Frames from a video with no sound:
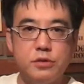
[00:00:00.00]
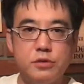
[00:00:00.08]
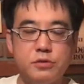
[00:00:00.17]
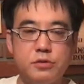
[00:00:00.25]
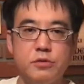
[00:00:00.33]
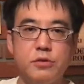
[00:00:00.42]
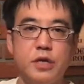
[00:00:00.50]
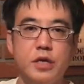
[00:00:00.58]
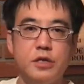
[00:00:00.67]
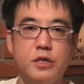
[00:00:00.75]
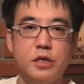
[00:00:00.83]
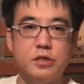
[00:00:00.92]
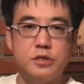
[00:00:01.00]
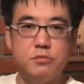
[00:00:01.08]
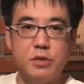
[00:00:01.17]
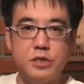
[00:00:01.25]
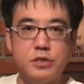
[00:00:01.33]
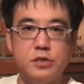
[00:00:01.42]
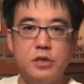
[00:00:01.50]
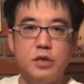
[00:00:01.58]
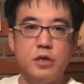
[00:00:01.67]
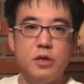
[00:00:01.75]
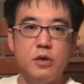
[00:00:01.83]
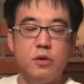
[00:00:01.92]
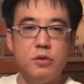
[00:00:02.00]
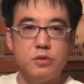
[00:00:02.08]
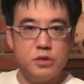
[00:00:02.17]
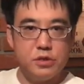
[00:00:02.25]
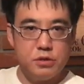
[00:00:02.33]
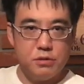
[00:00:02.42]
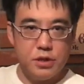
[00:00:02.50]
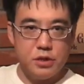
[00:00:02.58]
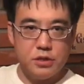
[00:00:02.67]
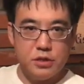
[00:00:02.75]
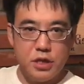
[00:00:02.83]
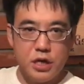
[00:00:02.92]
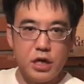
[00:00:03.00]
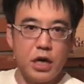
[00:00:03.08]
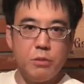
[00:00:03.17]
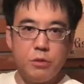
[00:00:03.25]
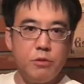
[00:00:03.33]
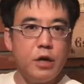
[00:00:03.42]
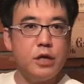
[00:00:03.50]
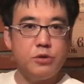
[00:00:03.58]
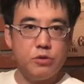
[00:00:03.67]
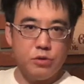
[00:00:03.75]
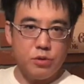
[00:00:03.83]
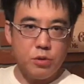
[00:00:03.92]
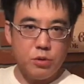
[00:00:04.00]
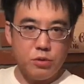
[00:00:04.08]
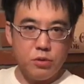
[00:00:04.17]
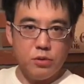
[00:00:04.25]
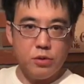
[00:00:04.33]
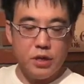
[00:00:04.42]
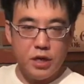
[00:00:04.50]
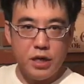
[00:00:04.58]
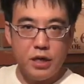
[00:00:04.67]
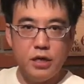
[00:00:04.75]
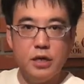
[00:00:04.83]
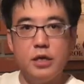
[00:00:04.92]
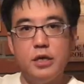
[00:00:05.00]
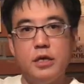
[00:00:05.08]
よろしくお願いいたします。本日はですね、神ワインということで、